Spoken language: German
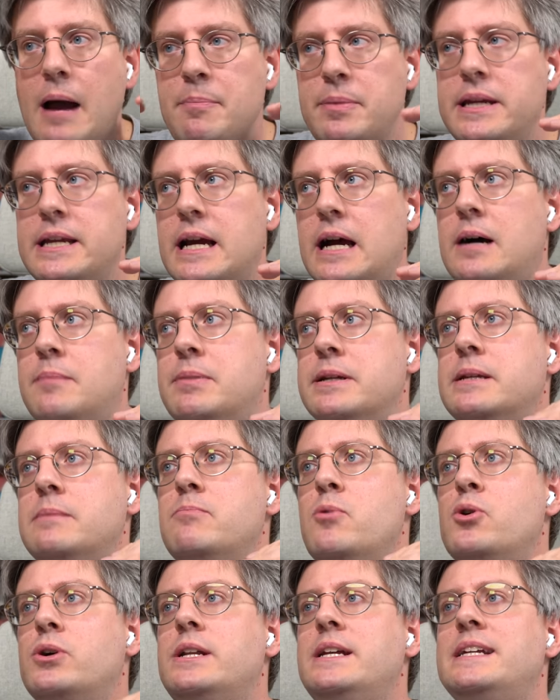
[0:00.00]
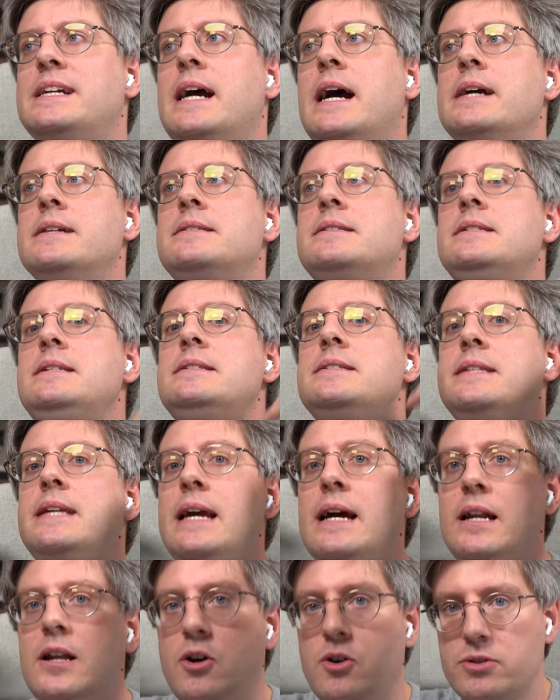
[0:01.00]
habe ich aber die Möglichkeit, sie
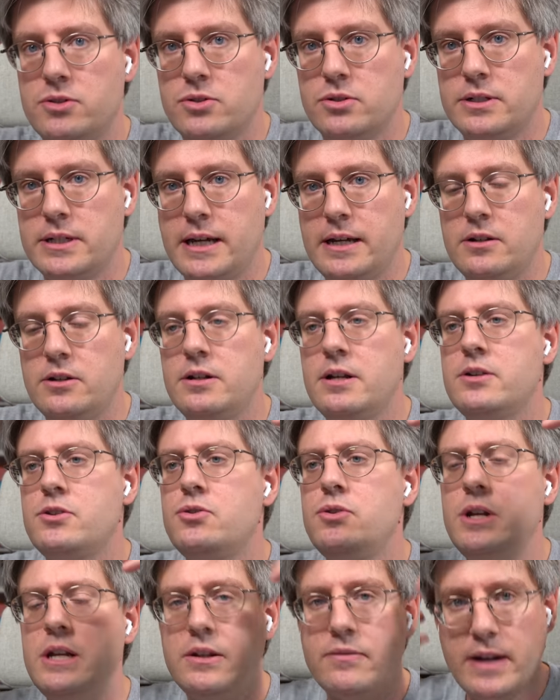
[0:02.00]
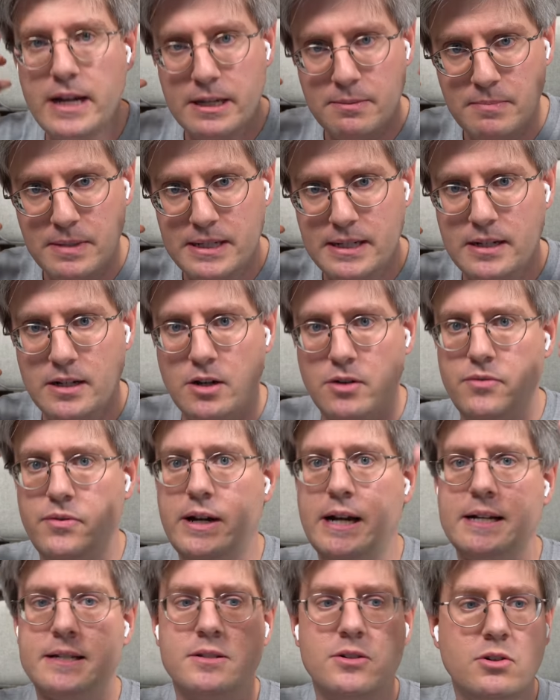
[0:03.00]
sehr laut zu drehen. Und natürlich war ich mit denen auf
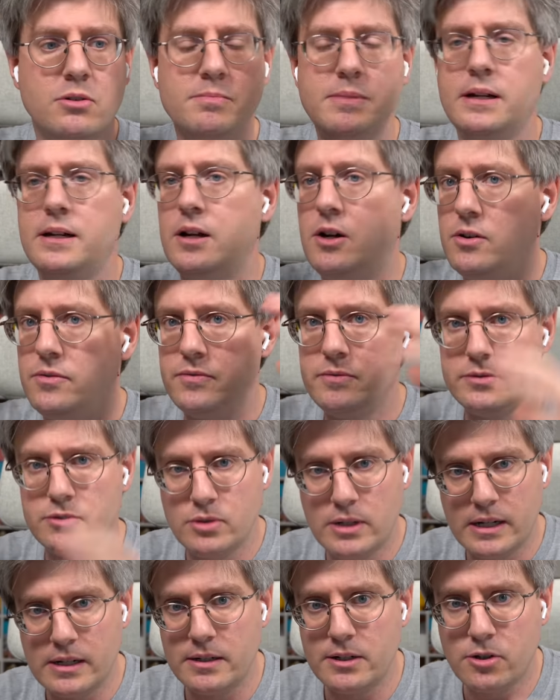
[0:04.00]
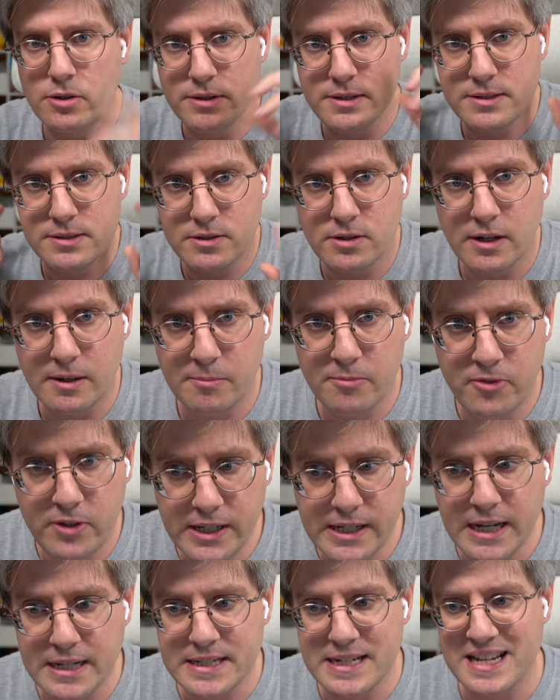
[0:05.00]
Achse rumgelaufen, sogar ich konnte sie sogar am
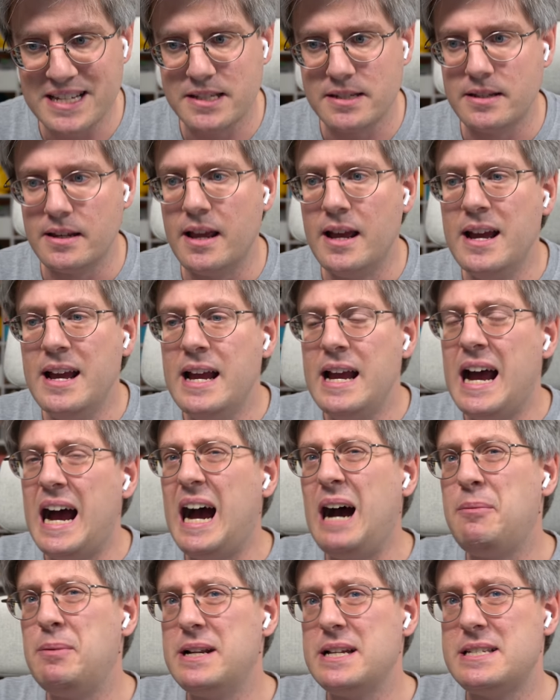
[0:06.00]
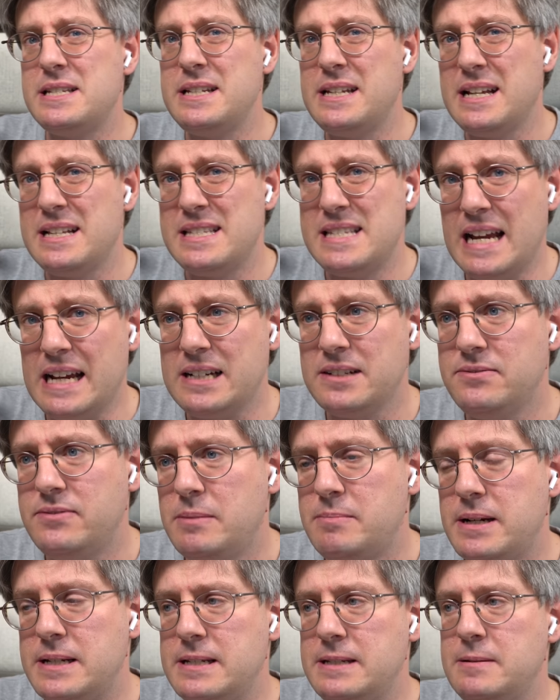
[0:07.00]
Flieger testen. Aber das sind dann Sachen,
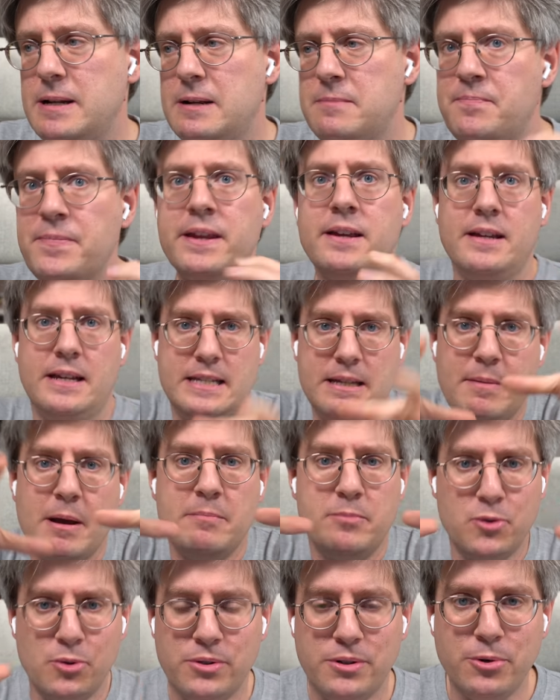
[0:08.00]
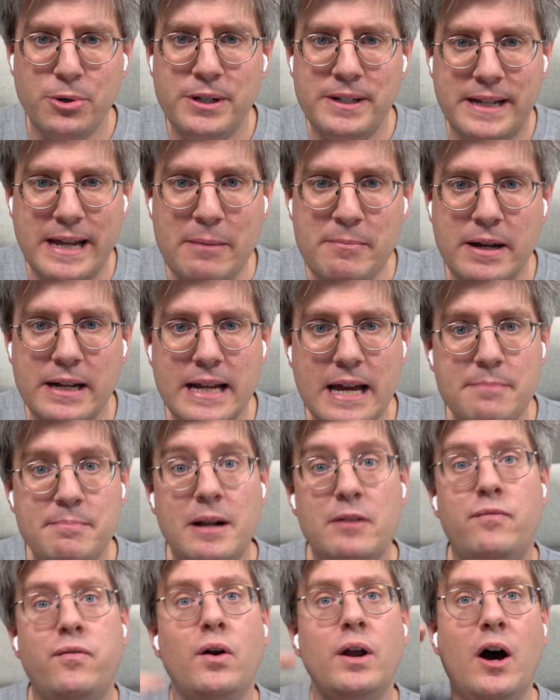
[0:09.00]
wenn man die dann, ich sag mal, im ruhigen Kämmerlein
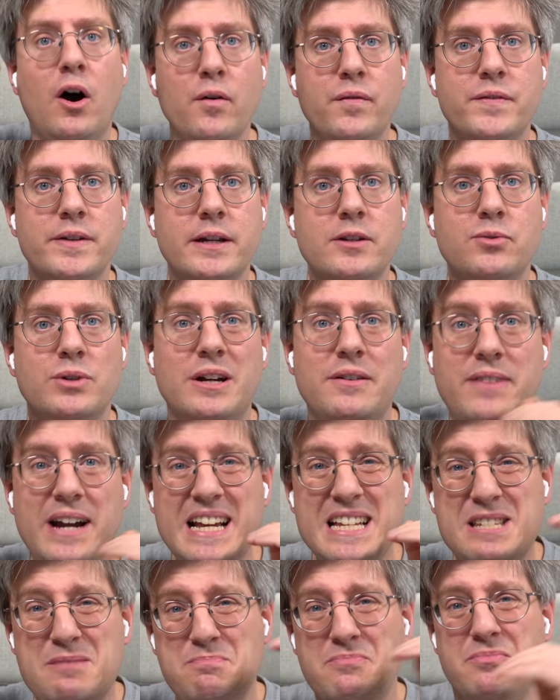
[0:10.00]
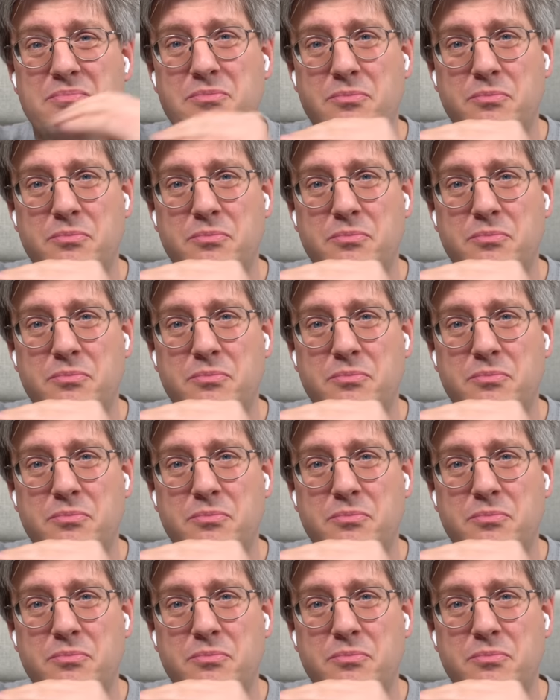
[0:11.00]
mal voll aufdreht oder weiß,